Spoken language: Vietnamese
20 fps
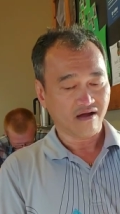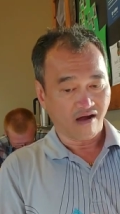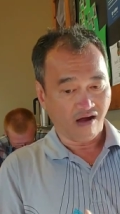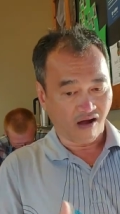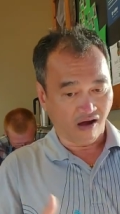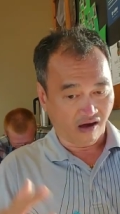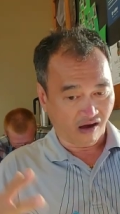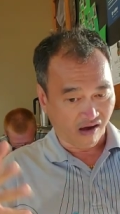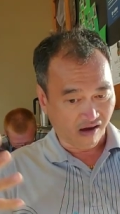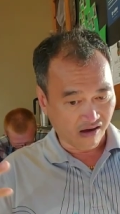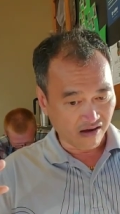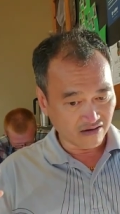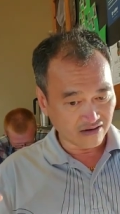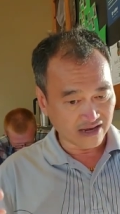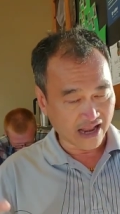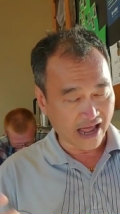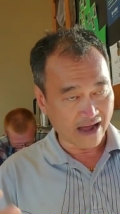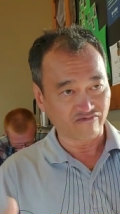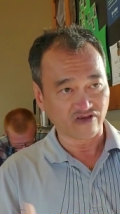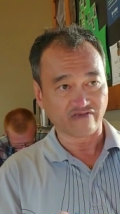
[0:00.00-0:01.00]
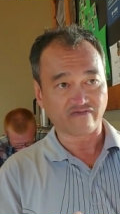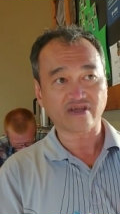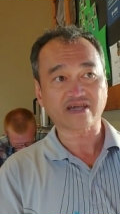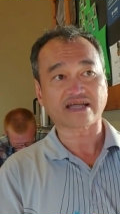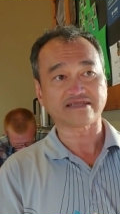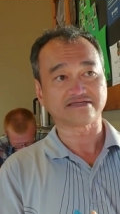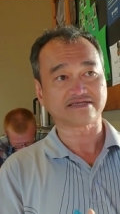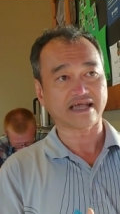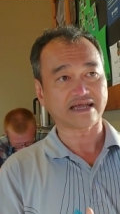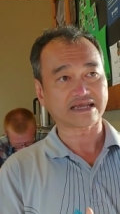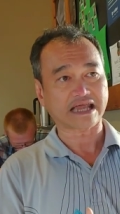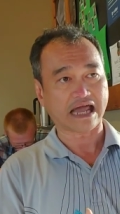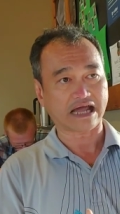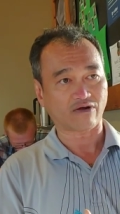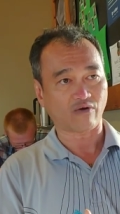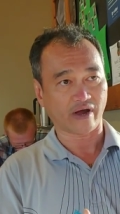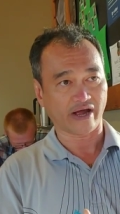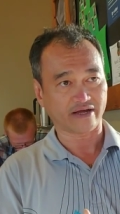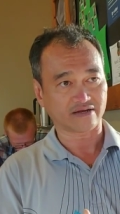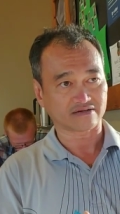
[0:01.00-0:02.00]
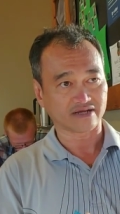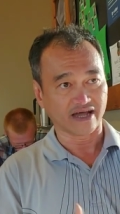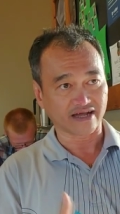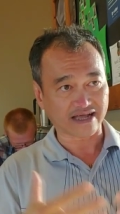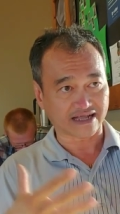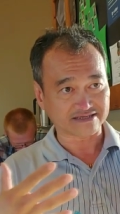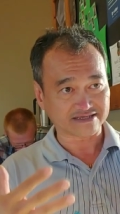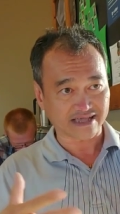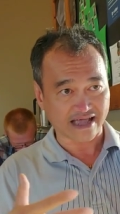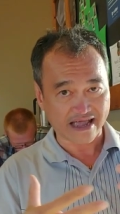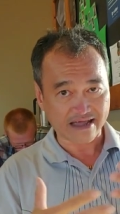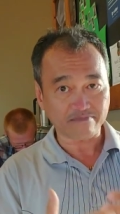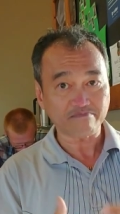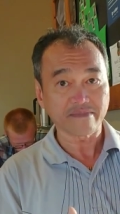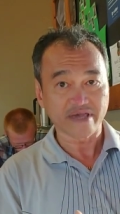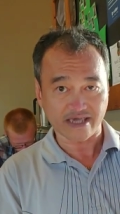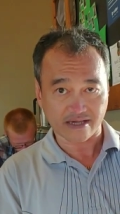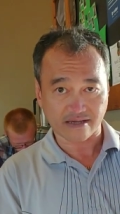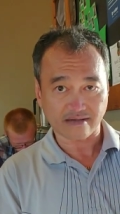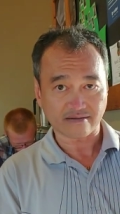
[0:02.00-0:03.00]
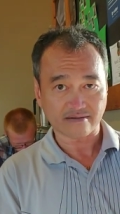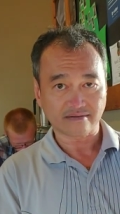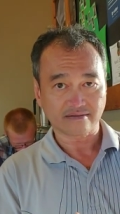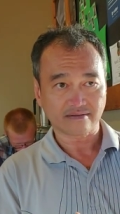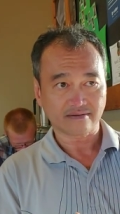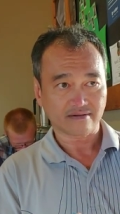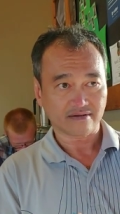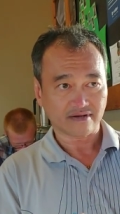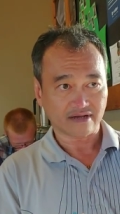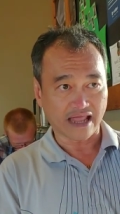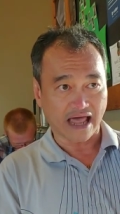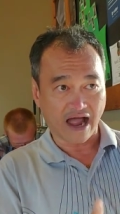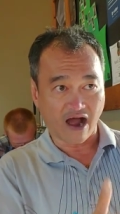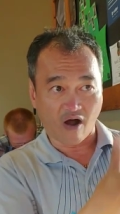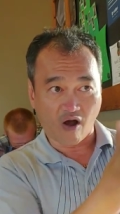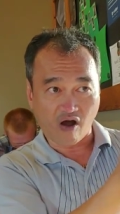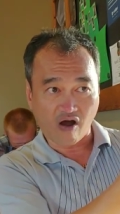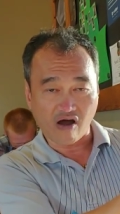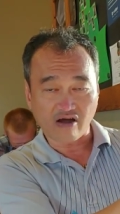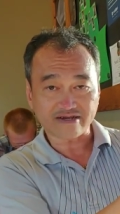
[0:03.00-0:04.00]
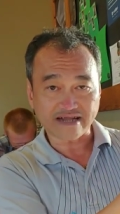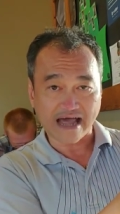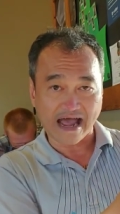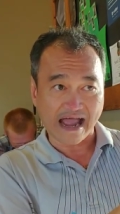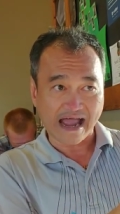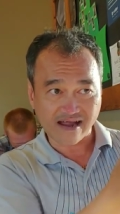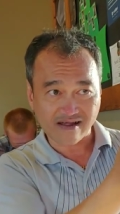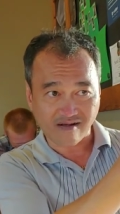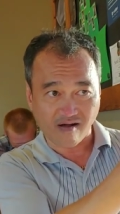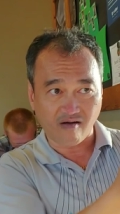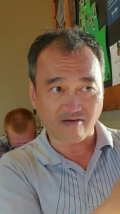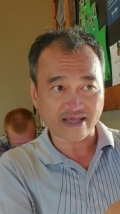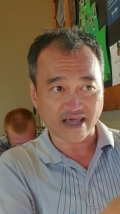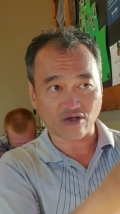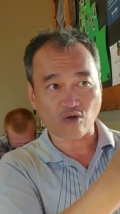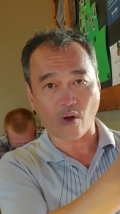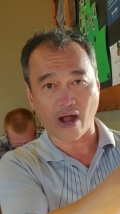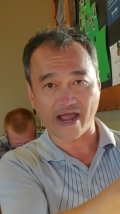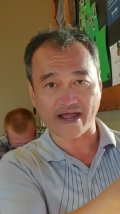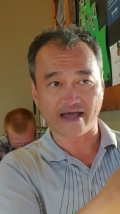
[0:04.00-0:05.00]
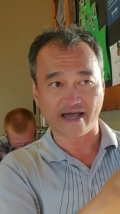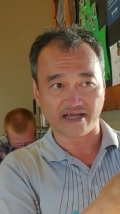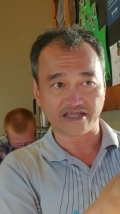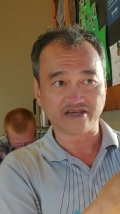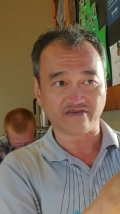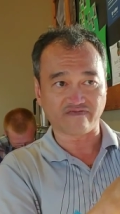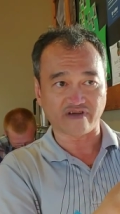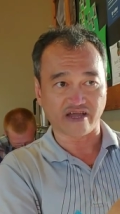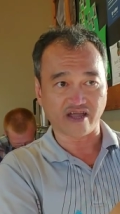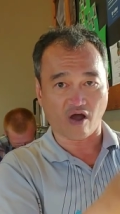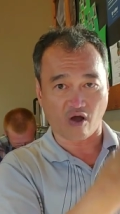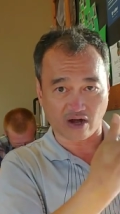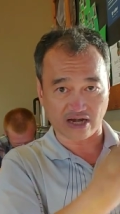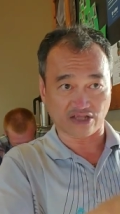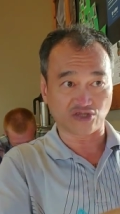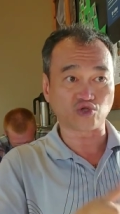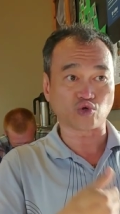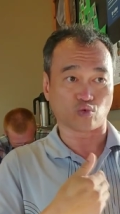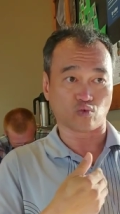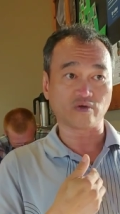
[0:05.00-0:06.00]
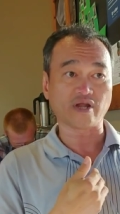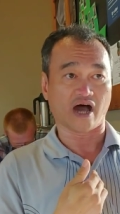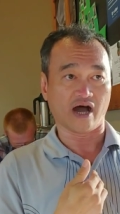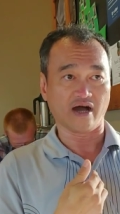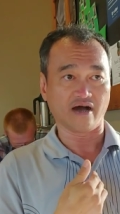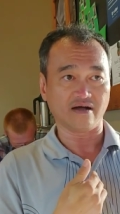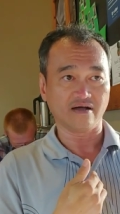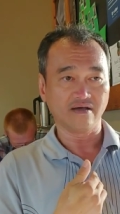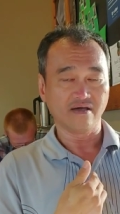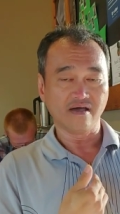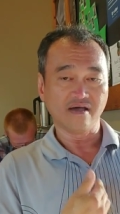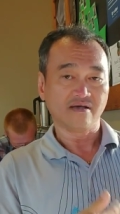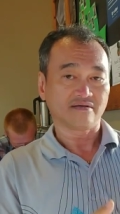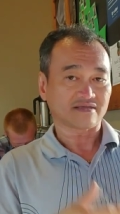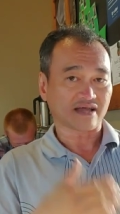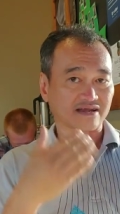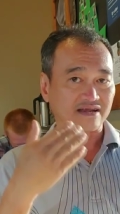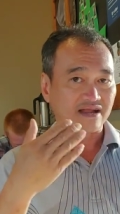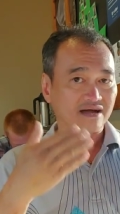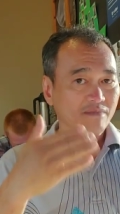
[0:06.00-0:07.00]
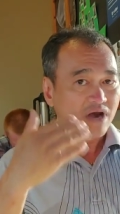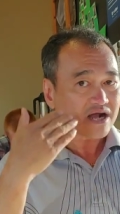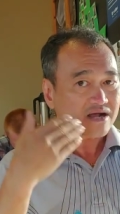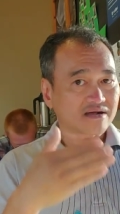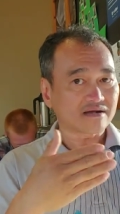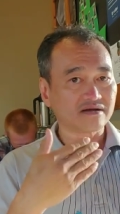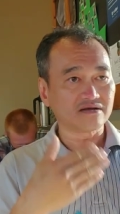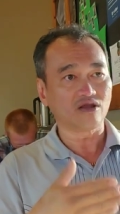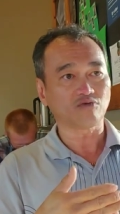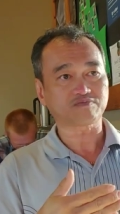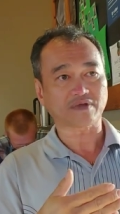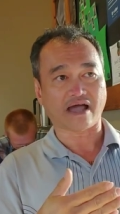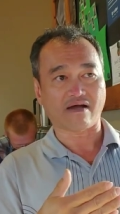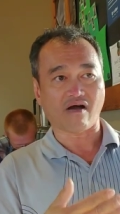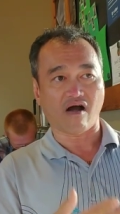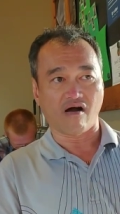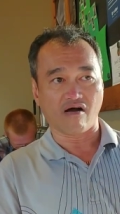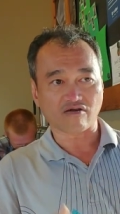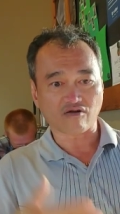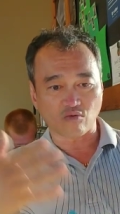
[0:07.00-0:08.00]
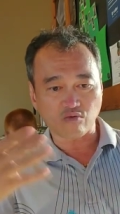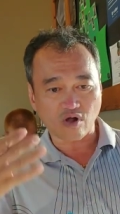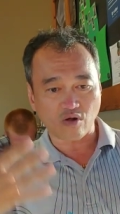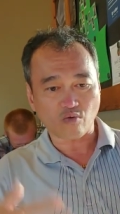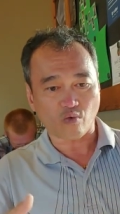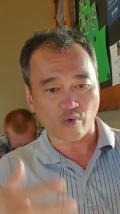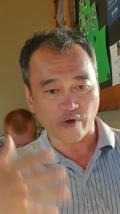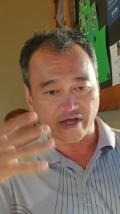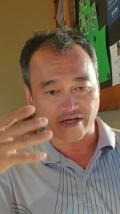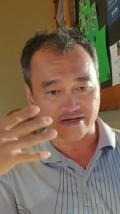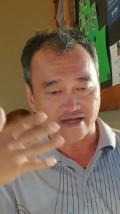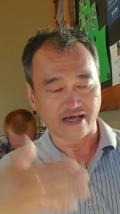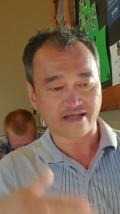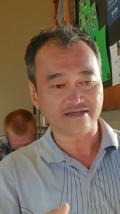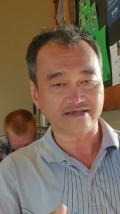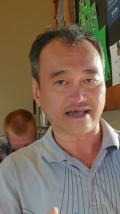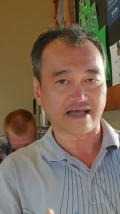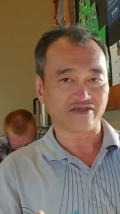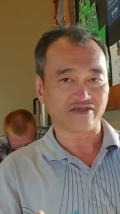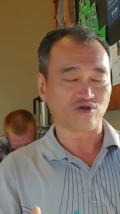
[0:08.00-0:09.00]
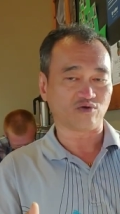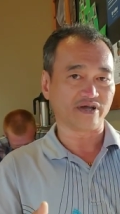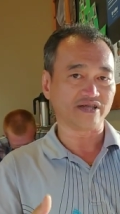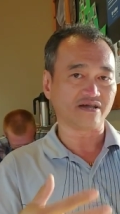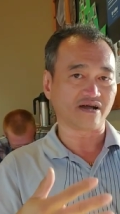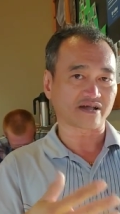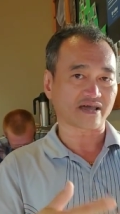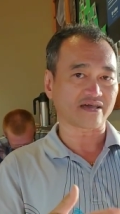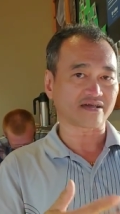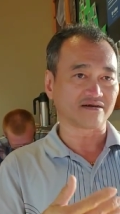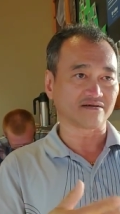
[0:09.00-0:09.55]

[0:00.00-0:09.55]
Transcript: họ làm việc với cảnh sát đàng hoàng để cảnh sát biết là họ đã có cái quan hệ như vậy, họ là chủ nợ. Thành ra bất cứ lúc nào họ cũng có quyền đến. Và dù bây giờ cái